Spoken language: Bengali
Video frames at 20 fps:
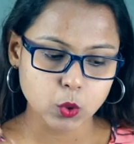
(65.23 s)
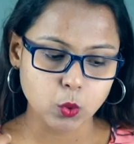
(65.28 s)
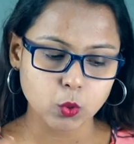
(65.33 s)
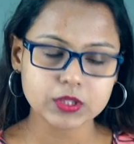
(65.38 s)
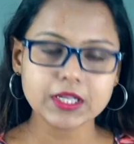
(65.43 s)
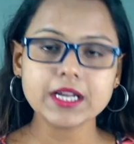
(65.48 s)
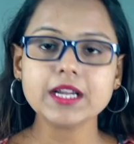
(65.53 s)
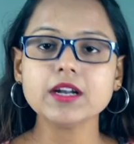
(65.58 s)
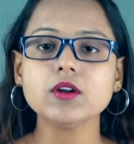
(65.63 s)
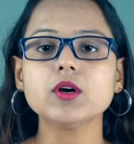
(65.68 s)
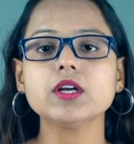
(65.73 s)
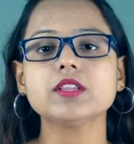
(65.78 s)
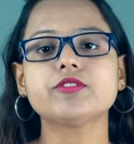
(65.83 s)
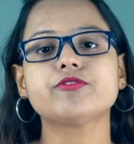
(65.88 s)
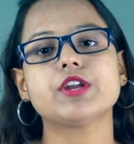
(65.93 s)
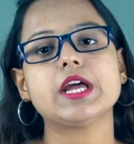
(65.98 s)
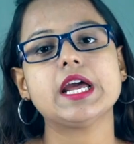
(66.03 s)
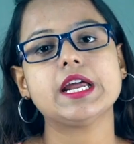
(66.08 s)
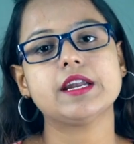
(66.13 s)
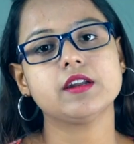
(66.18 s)
ওদের ওই
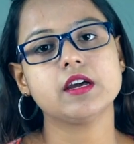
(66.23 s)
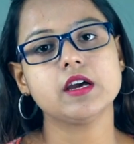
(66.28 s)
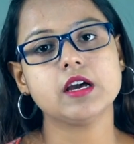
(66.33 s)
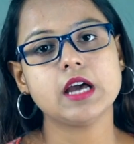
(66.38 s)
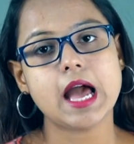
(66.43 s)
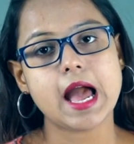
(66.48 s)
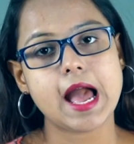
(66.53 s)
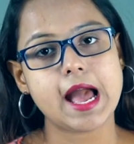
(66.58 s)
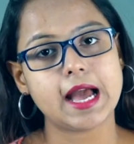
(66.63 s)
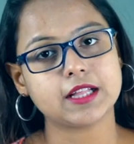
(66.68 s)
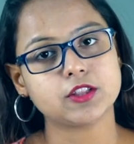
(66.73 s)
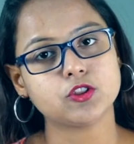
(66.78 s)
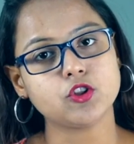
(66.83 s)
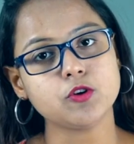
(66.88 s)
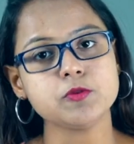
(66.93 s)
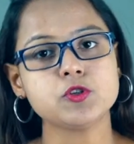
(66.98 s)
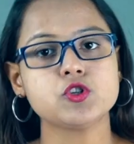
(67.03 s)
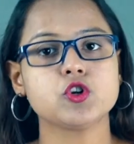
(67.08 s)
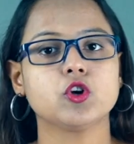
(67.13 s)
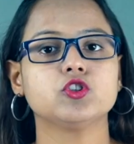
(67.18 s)
থ্রেট
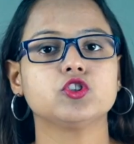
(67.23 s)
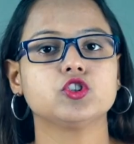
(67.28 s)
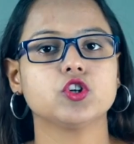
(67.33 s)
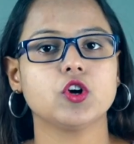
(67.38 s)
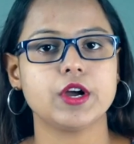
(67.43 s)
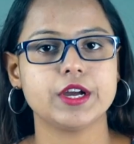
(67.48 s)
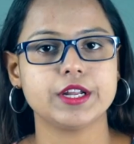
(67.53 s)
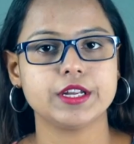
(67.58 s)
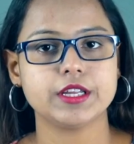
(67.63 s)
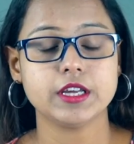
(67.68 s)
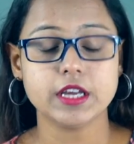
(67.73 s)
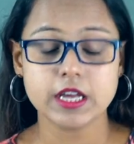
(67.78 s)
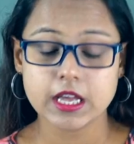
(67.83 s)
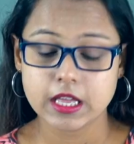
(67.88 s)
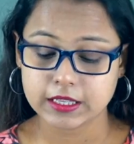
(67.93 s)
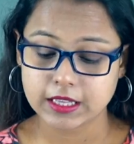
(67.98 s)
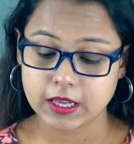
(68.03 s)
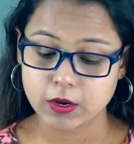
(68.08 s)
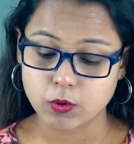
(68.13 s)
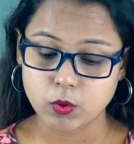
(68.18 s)
একদমই সহ্য হয়নি
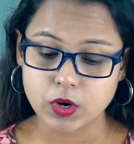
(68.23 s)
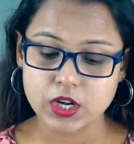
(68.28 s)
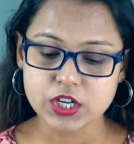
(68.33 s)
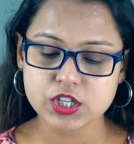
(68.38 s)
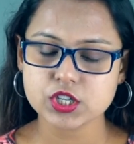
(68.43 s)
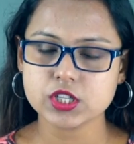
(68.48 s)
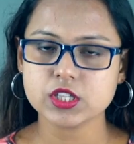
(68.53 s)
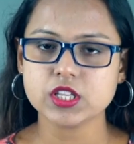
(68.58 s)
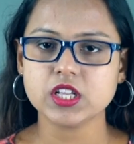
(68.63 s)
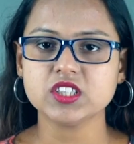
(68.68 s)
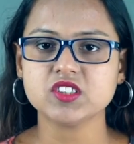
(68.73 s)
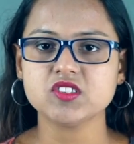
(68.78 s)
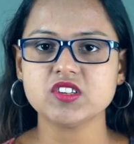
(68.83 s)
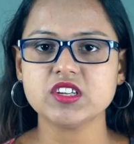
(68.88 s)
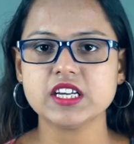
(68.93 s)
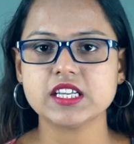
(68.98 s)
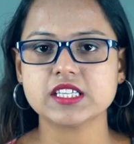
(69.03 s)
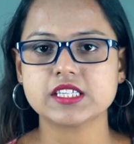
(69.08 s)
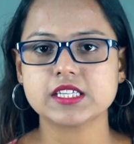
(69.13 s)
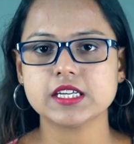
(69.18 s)
তাই ওরা সিদ্ধান্ত
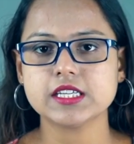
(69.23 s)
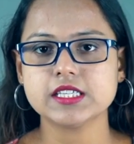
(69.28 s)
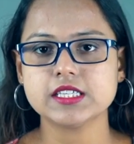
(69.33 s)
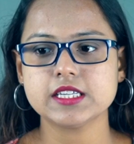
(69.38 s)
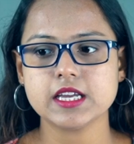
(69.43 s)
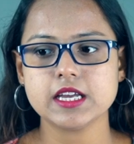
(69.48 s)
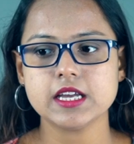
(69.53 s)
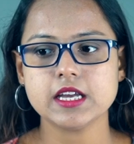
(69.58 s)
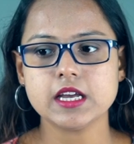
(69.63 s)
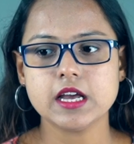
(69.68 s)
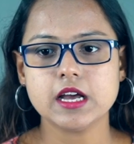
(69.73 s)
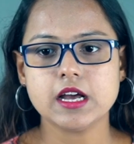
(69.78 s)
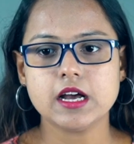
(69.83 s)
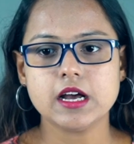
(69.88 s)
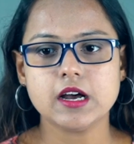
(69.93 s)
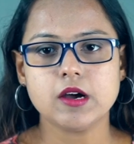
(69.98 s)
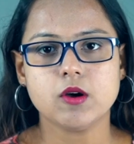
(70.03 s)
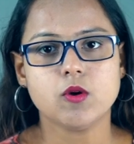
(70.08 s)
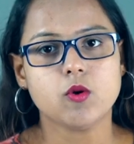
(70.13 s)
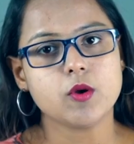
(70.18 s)
নিয়েছে যে
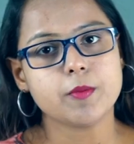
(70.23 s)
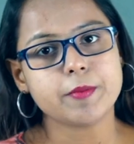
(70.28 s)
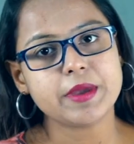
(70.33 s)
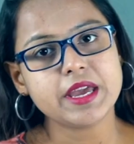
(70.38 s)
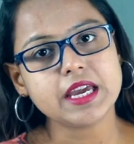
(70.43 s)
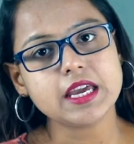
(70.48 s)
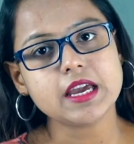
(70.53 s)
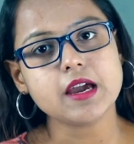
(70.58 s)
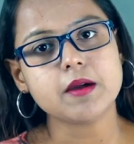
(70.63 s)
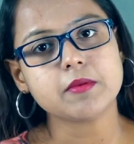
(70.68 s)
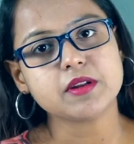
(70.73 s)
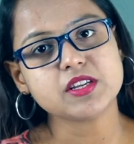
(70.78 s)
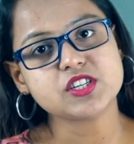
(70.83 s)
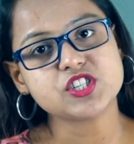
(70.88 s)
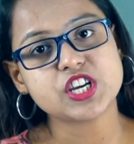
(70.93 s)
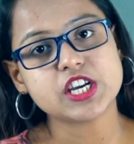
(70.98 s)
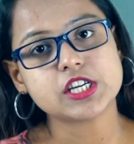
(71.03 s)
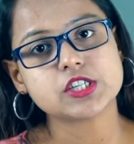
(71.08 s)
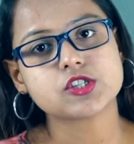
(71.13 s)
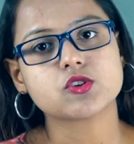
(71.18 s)
ওই মেয়েকে আমরা
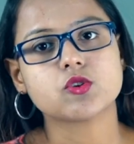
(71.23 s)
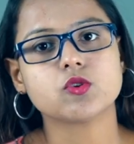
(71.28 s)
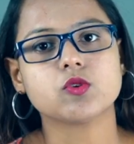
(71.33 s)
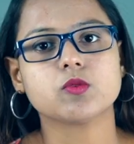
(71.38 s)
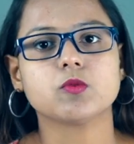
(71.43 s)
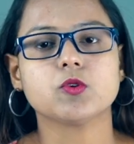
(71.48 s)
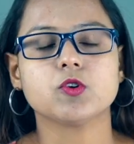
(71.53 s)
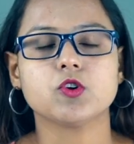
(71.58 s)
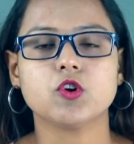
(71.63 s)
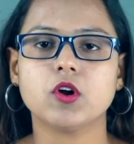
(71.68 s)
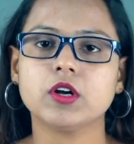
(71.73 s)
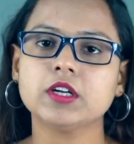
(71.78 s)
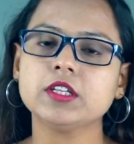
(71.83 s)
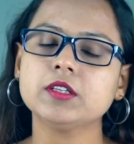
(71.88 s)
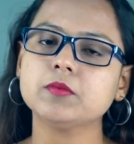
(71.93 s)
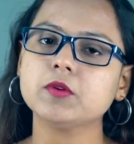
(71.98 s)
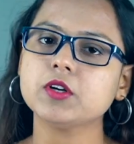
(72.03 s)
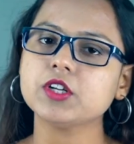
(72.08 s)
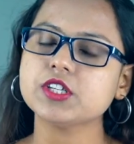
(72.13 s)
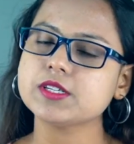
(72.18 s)
শেষ করব। রনিত
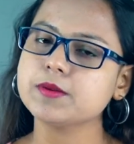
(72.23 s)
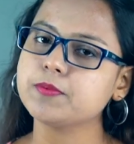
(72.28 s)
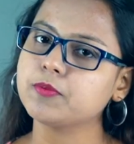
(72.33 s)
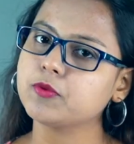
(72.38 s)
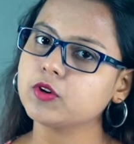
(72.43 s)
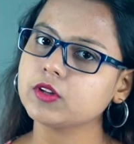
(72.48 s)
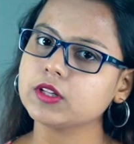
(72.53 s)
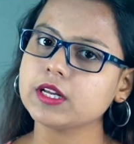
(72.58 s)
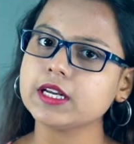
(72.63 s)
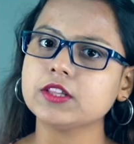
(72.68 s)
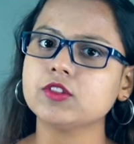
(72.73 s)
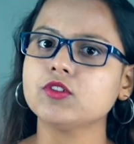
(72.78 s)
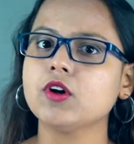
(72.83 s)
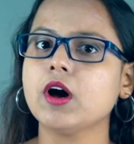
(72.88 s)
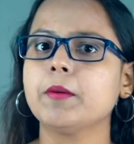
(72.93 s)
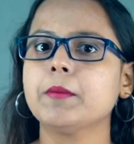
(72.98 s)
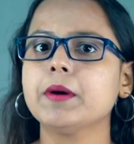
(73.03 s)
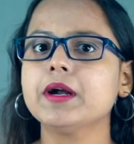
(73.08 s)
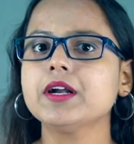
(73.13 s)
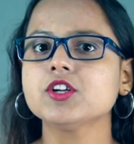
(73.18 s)
বলেছে পুরো দায়িত্ব
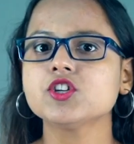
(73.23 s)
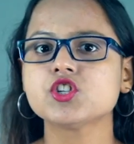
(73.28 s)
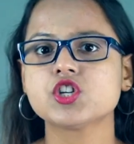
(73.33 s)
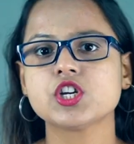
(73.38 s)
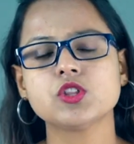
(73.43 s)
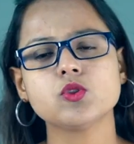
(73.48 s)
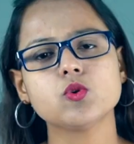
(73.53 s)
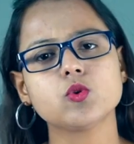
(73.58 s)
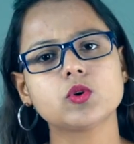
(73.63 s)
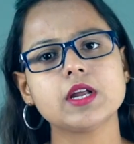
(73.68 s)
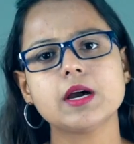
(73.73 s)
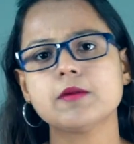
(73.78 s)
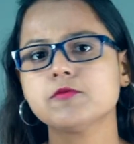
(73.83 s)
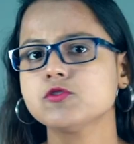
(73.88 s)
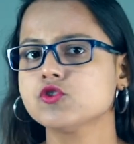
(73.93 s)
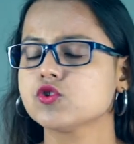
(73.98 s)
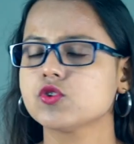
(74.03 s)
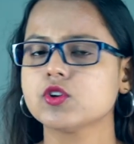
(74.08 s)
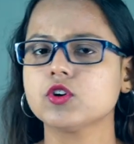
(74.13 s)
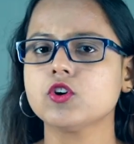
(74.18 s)
আমার সিন্দুকটা আমি
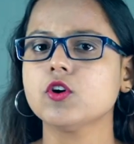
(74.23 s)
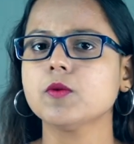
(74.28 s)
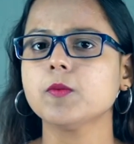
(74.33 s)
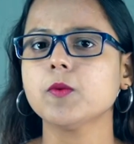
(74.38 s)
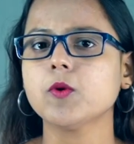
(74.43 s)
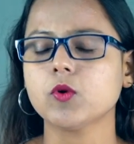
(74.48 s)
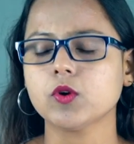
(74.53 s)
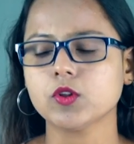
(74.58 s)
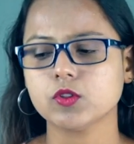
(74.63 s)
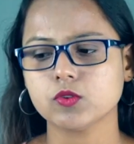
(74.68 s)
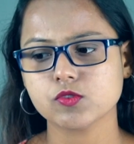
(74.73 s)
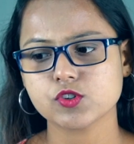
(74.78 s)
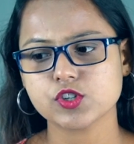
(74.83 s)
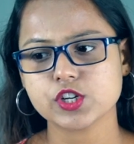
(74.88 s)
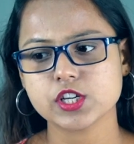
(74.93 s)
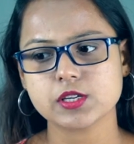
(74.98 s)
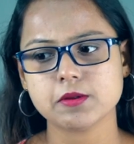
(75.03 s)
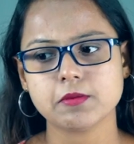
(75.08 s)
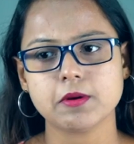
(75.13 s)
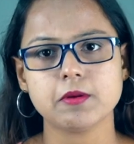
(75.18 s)
চুরি করব করে দোষটা
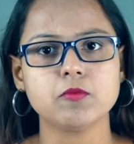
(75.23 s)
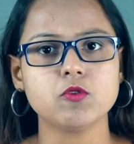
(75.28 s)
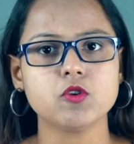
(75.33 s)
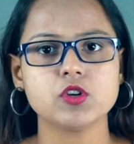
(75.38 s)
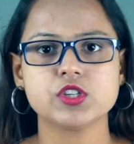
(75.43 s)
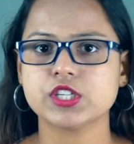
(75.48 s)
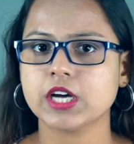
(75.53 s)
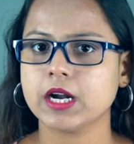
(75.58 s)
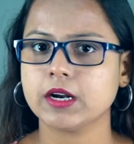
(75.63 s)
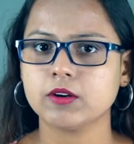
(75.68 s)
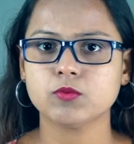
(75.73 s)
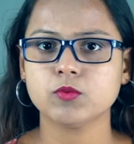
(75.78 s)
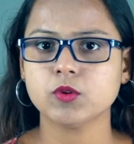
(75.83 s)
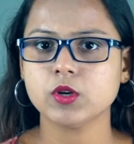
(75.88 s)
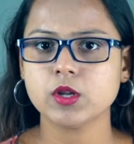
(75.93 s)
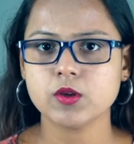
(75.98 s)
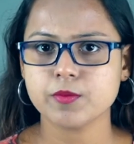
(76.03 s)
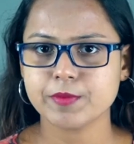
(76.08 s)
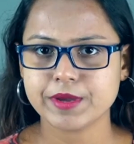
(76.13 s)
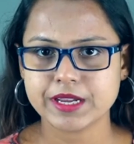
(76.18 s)
চাপাবো ওই চারু
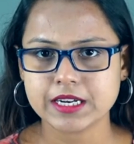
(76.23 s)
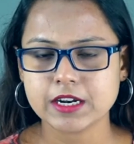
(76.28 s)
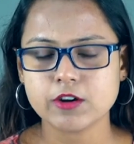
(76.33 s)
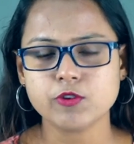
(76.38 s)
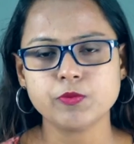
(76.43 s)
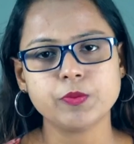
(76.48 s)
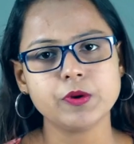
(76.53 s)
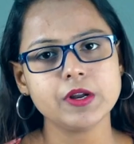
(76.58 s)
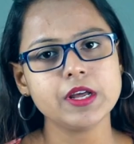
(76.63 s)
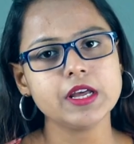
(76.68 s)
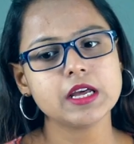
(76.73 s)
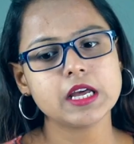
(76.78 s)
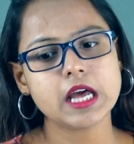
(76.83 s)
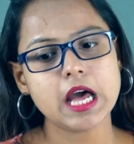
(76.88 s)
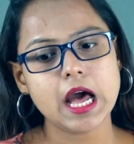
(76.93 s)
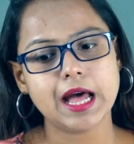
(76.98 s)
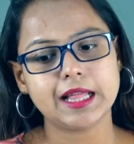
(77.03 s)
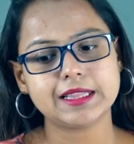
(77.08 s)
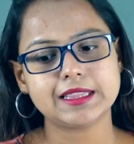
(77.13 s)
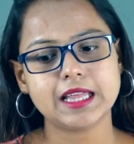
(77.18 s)
বলে ওই মেয়েটার উপরে
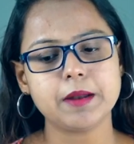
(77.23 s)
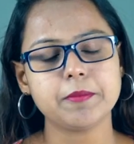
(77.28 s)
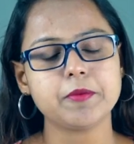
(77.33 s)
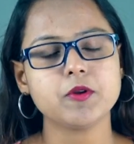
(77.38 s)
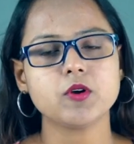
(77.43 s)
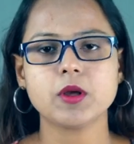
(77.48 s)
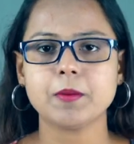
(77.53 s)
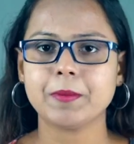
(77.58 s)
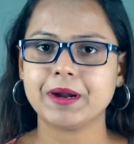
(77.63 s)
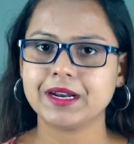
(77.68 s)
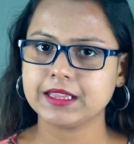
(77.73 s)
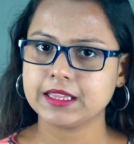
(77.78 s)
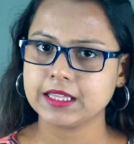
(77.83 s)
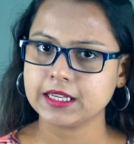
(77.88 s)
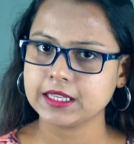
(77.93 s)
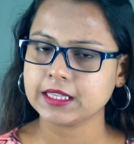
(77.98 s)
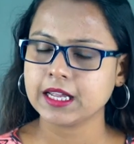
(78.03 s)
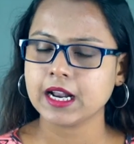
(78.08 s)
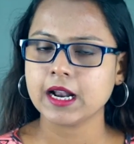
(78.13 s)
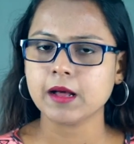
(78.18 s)
আর তারপরে ওকে বাড়ির
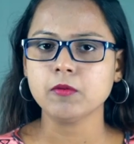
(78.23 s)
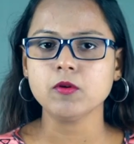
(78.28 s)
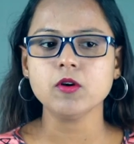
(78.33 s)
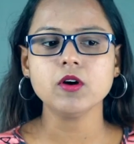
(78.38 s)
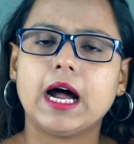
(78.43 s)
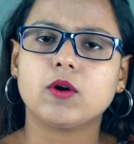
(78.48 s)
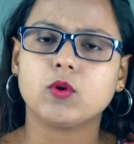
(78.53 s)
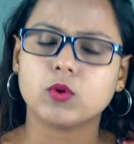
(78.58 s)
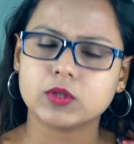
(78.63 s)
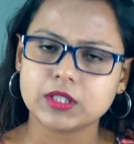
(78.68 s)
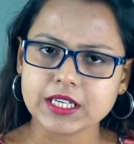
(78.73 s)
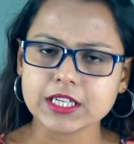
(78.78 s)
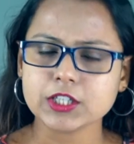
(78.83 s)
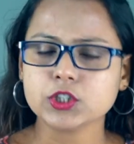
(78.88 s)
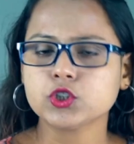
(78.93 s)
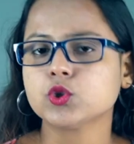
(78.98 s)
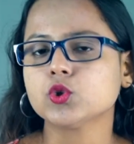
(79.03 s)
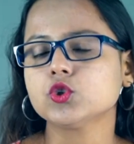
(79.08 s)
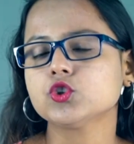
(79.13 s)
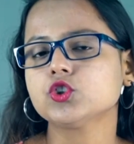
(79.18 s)
থেকে তাড়াবো আর ওদিকে
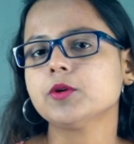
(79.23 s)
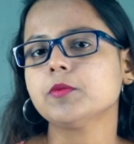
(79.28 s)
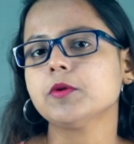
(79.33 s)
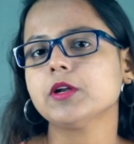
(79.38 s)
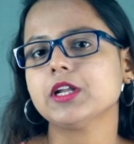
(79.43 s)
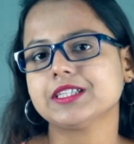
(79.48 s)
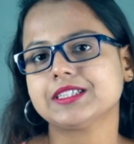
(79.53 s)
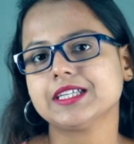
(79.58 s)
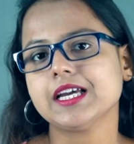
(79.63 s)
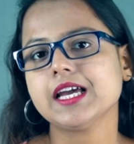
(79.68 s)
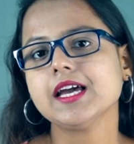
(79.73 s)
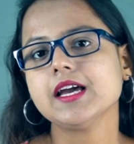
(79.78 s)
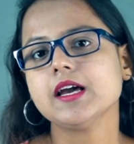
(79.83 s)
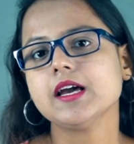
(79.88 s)
সূর্য বলেছে